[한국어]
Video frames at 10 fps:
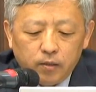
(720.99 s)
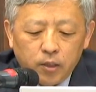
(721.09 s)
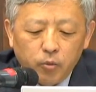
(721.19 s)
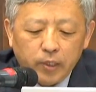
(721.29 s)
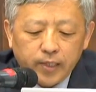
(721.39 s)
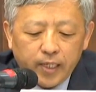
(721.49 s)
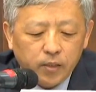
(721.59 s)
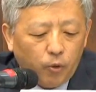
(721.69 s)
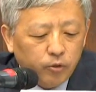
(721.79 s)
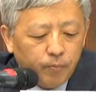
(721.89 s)

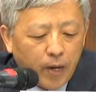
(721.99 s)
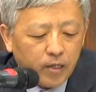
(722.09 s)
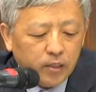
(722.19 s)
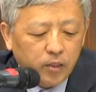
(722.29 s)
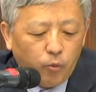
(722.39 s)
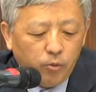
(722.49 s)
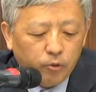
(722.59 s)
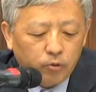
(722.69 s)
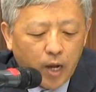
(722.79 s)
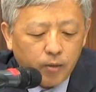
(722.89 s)
1945년 8월 1
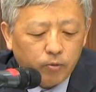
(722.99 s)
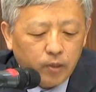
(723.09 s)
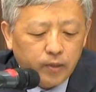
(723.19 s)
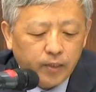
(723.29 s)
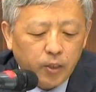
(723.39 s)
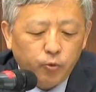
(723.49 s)
5일부터 한국전쟁